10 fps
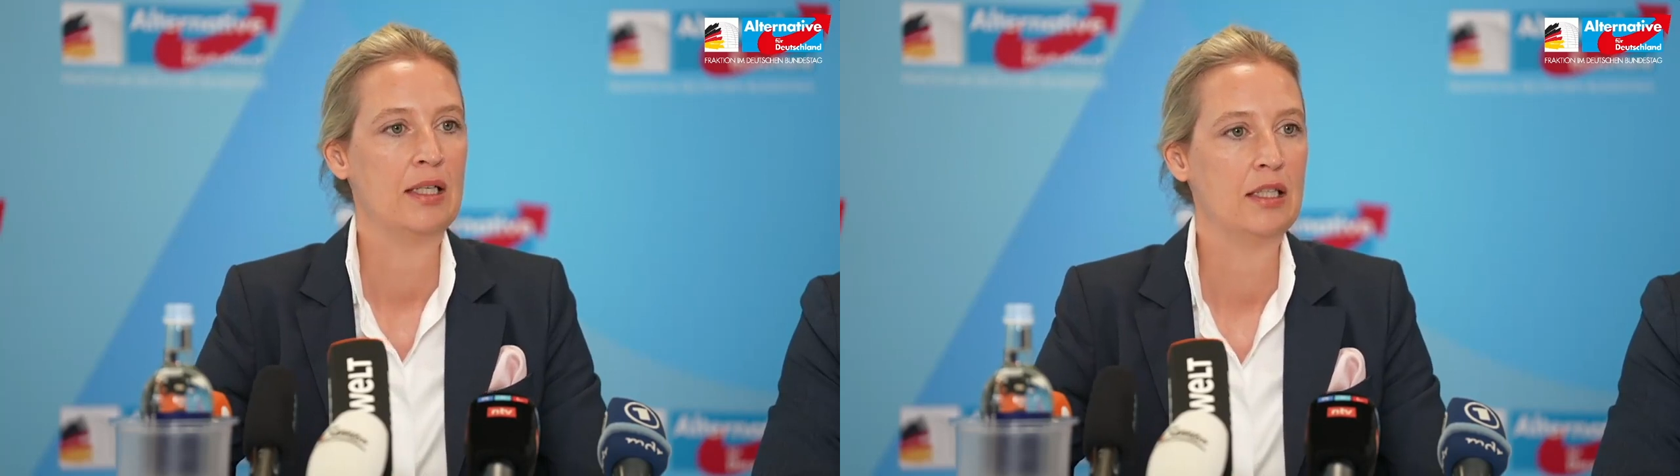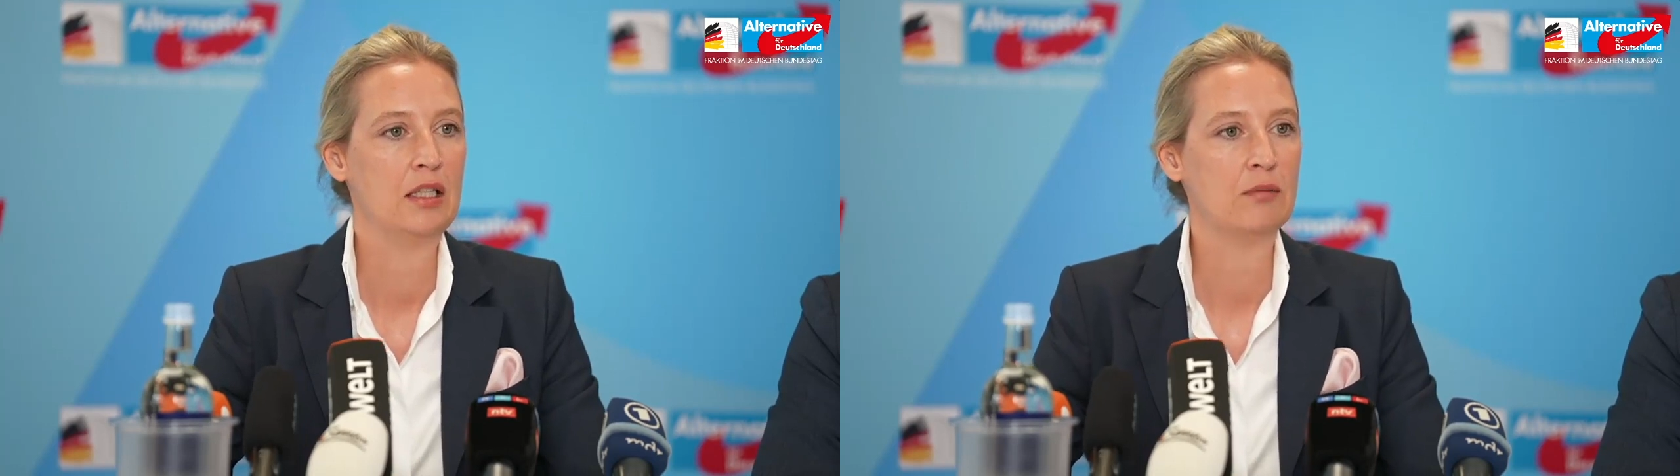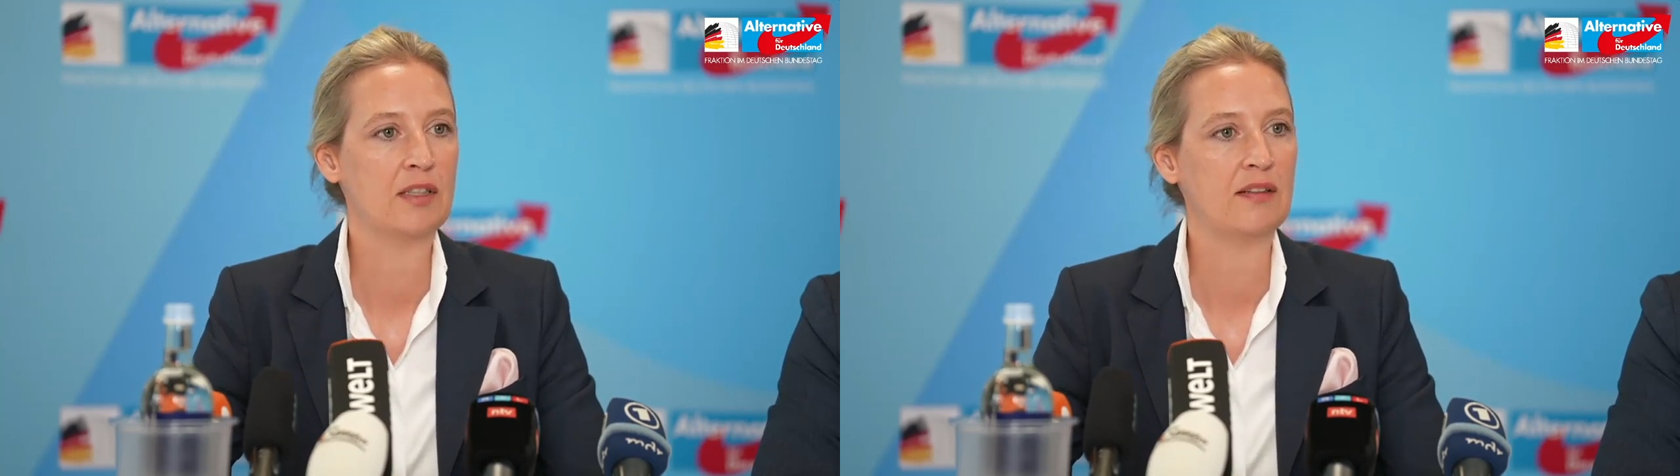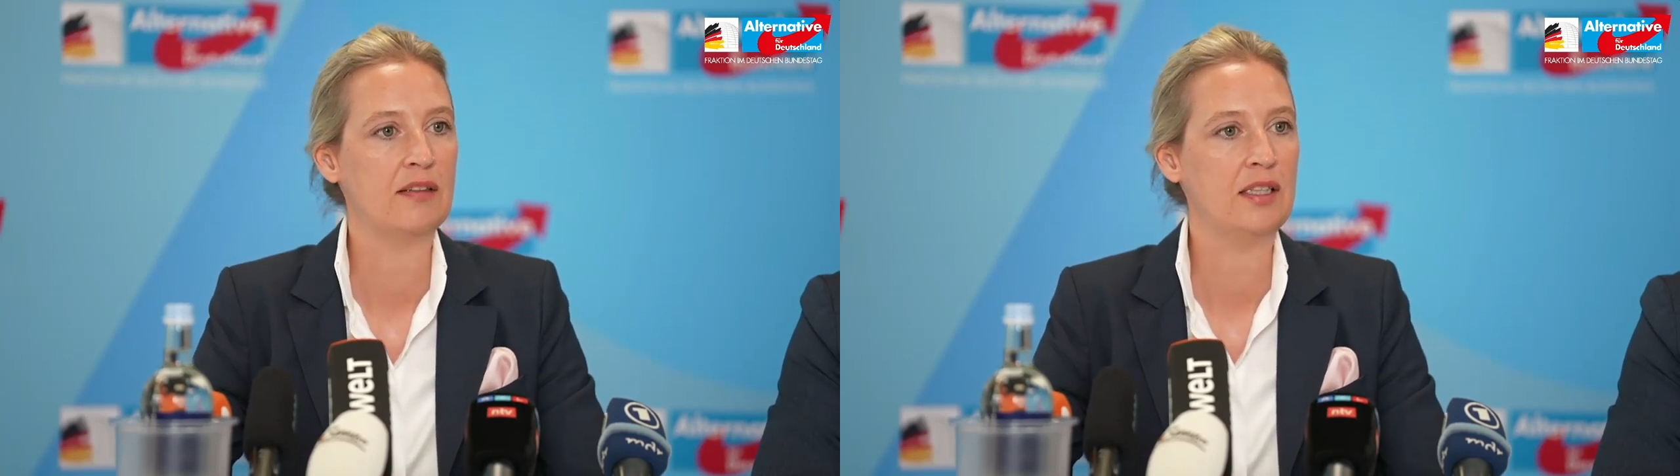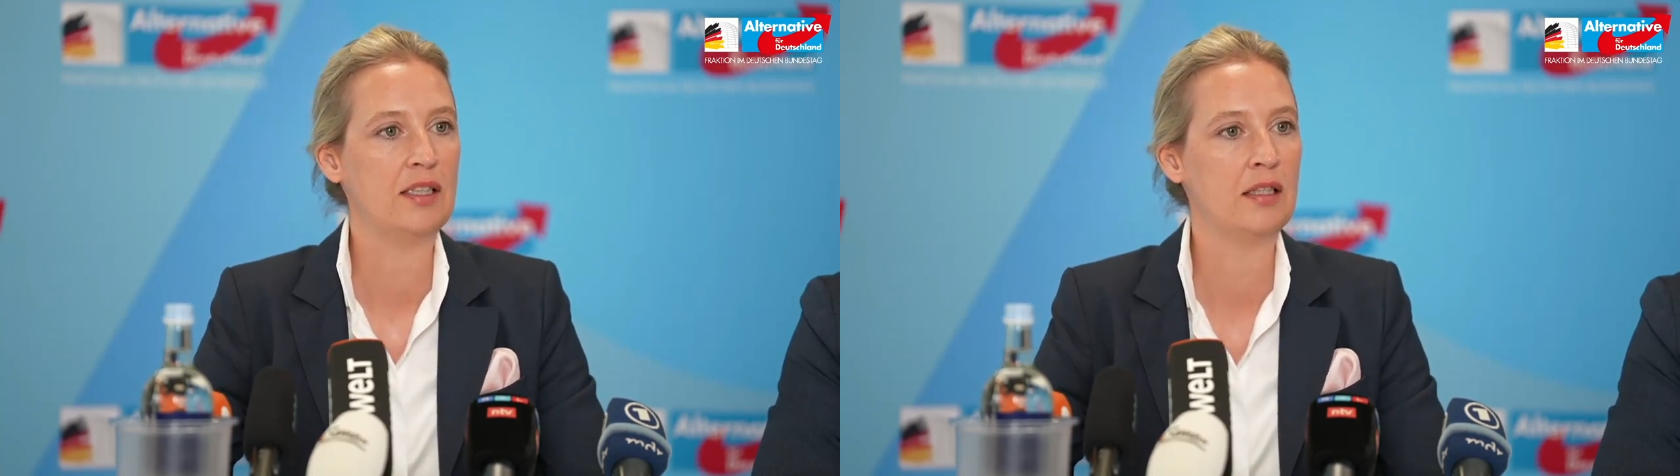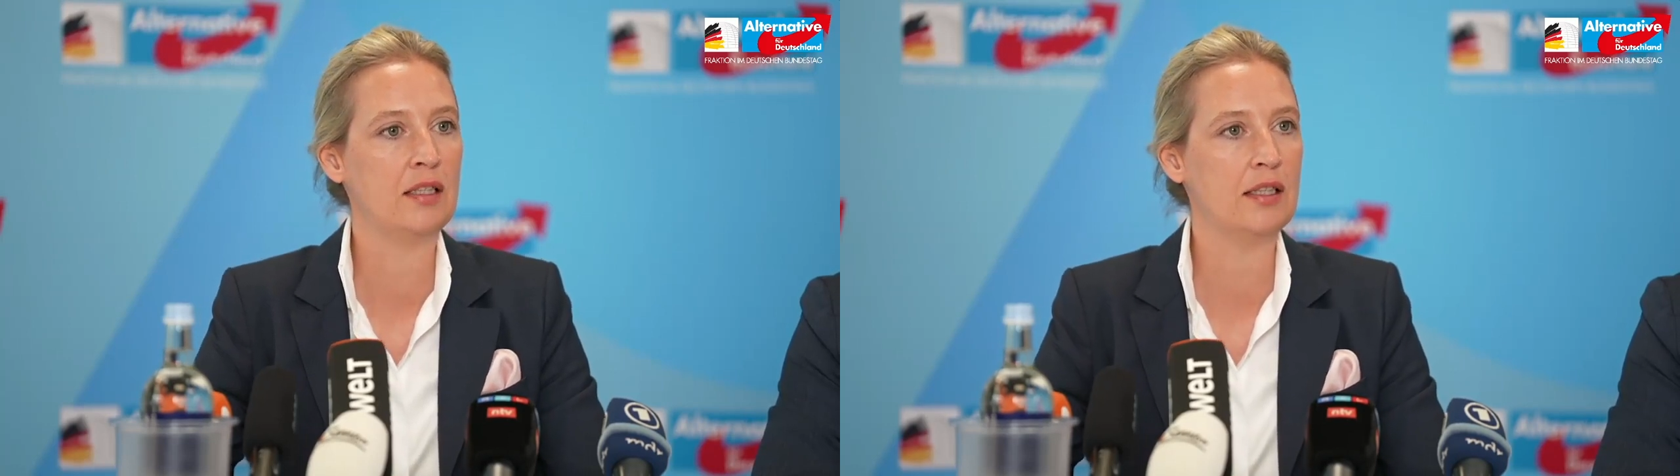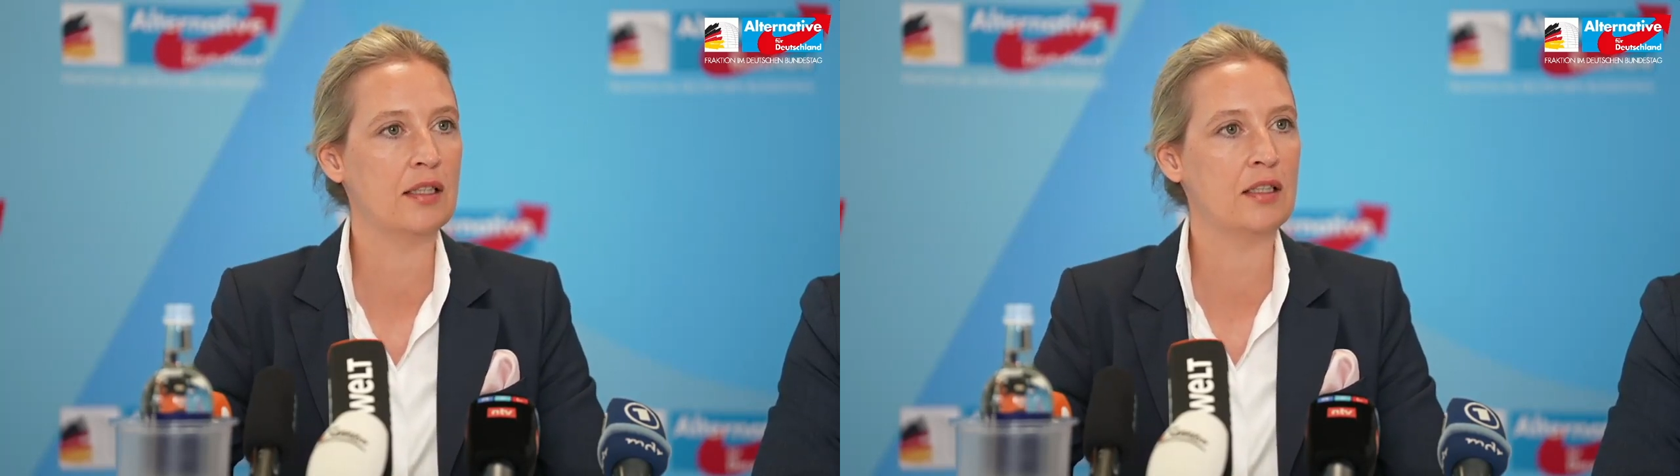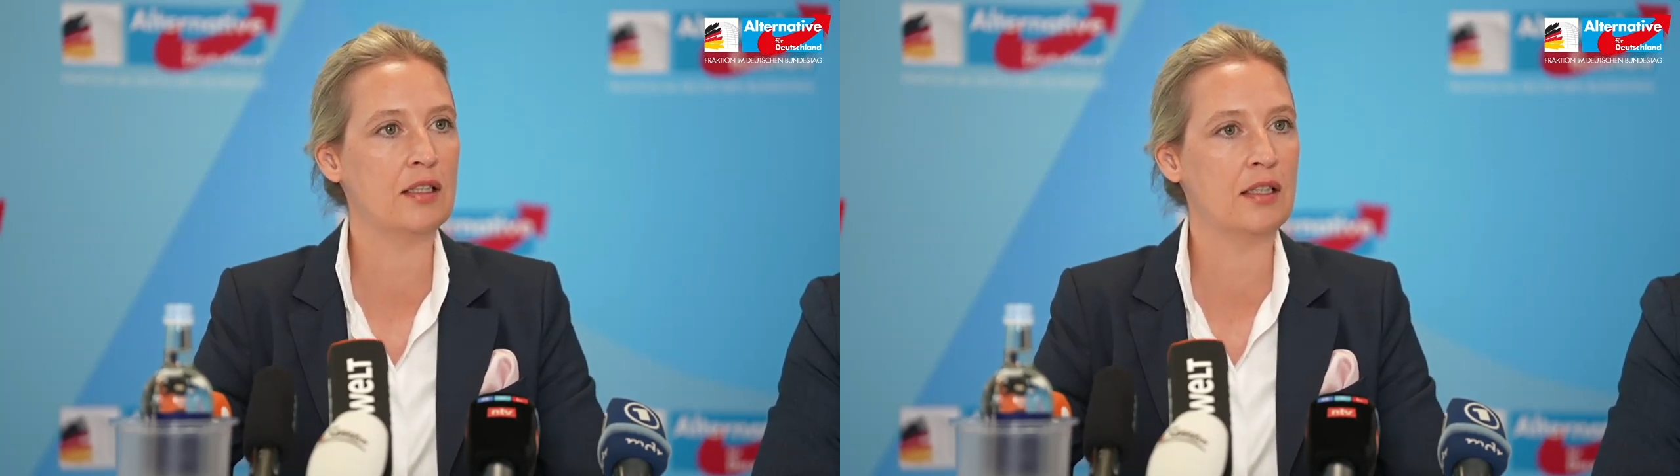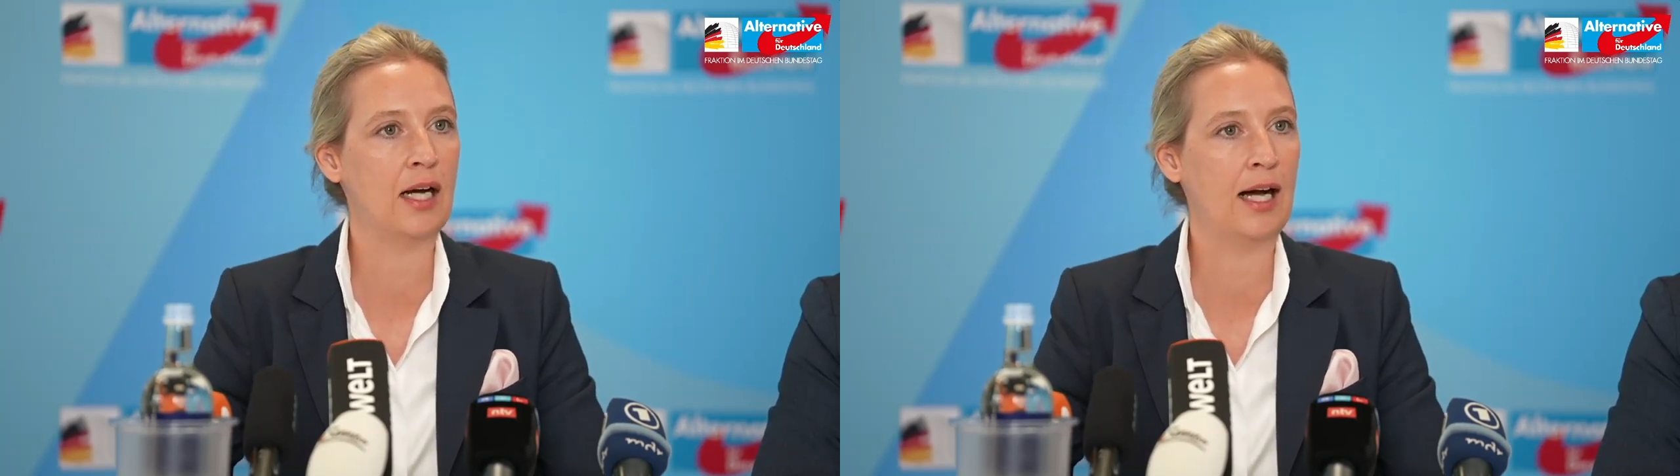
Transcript: ähm, dass sie ihre